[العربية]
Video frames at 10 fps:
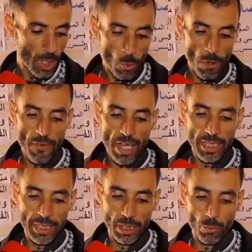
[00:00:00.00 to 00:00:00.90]

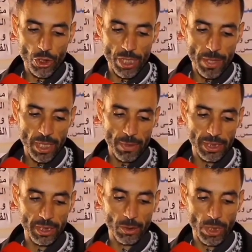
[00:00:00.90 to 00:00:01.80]
وفعالية المجتمع
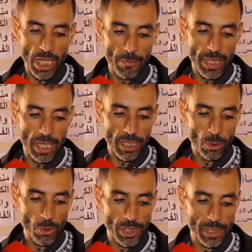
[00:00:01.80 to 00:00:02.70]
المدني والعمل على
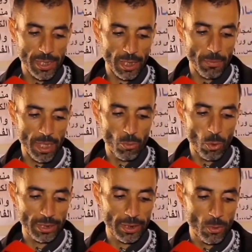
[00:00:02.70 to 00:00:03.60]
حسن استقبال
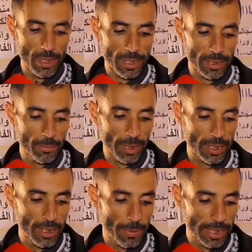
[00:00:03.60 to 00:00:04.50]
المواطنين وتقديم
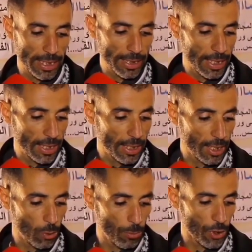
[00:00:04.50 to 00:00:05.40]
الخدمات الإدارية
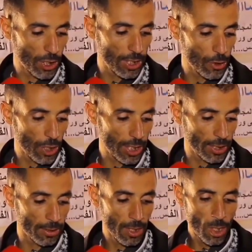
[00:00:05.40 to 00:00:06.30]
لهم بشكل
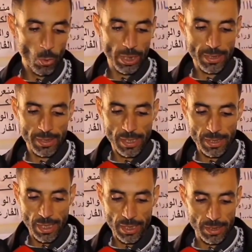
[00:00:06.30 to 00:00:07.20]
جيد والإنصات
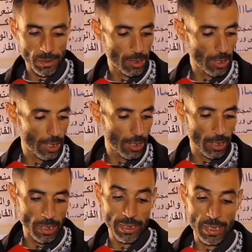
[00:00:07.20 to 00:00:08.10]
على تض...
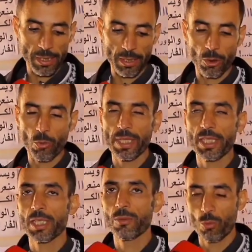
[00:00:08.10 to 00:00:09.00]
إلى
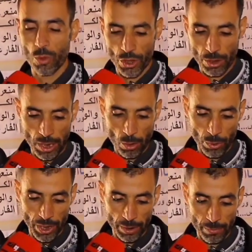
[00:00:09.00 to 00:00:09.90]
تظلماتهم
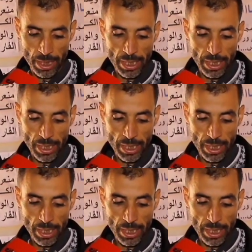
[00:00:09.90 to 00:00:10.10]
وشكاويهم